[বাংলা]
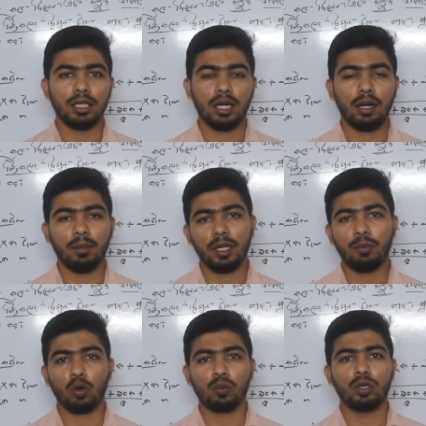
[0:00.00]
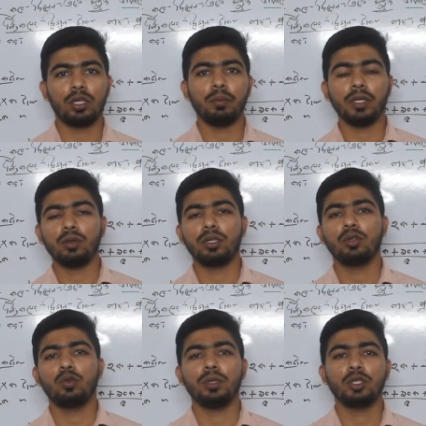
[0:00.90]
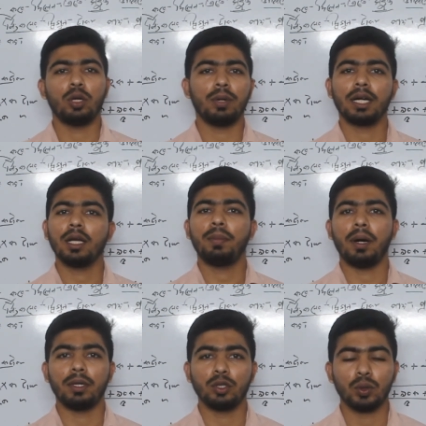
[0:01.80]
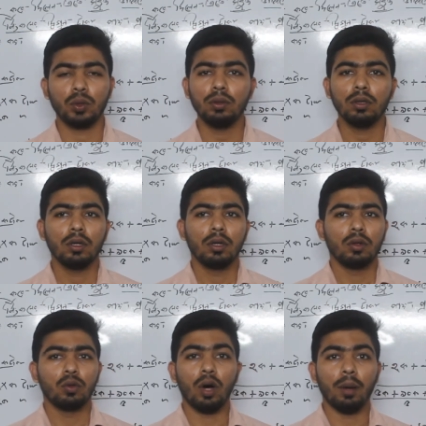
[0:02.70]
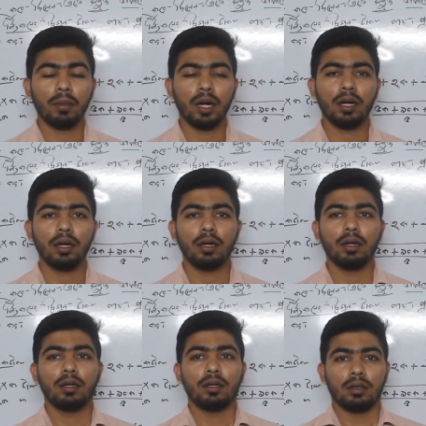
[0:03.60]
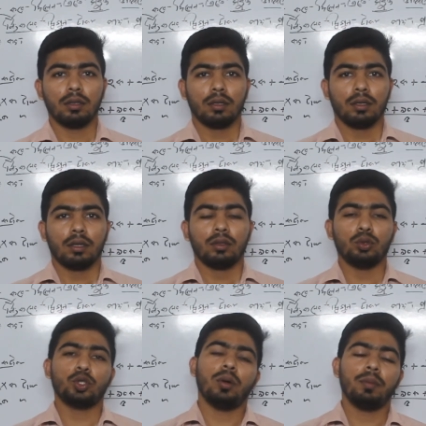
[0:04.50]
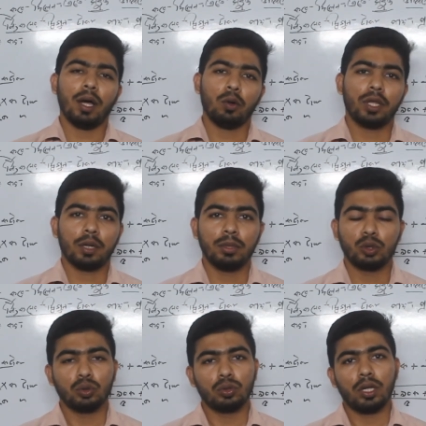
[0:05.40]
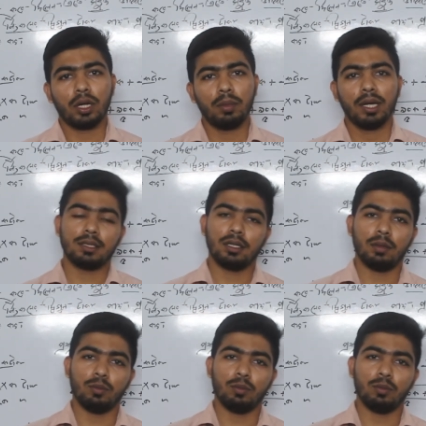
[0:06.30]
আমাদের পরবর্তী ভিডিওটি তুমি সবার আগে পাওয়ার জন্য তো আমরা তো সবাই ভালো থাকবে সুস্থ থাকবে আসসালামু